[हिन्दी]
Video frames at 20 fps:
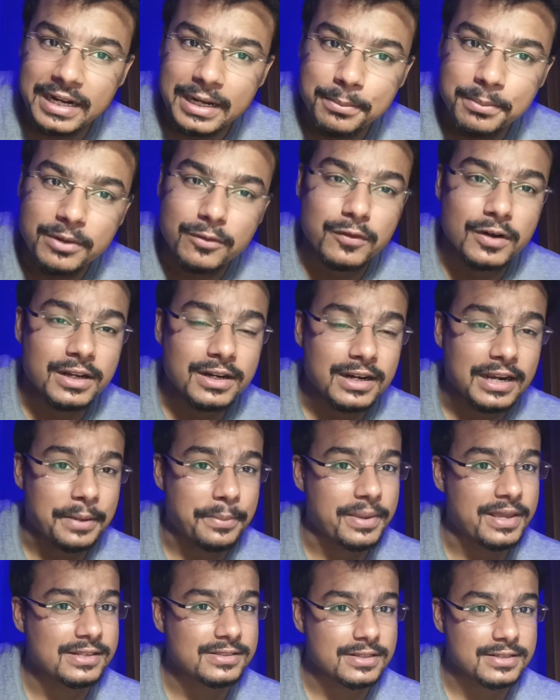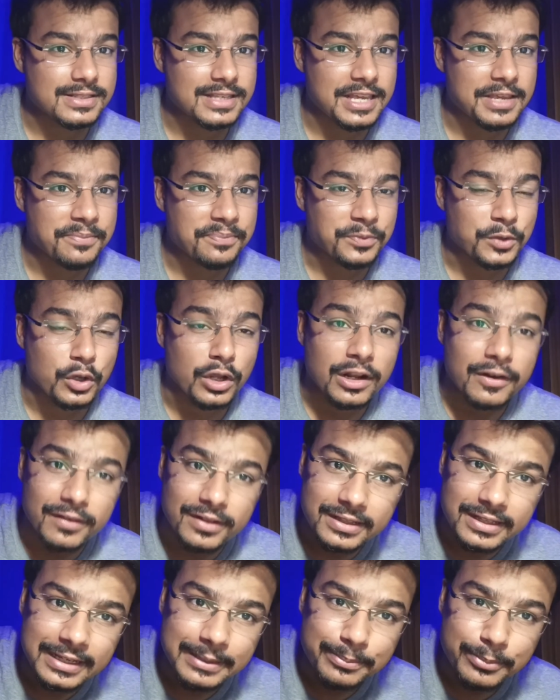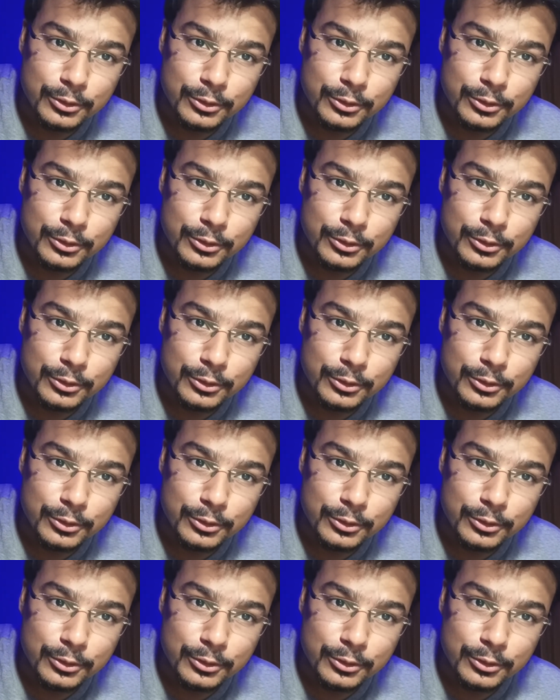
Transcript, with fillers: नंबर वन सेम योर हवलदार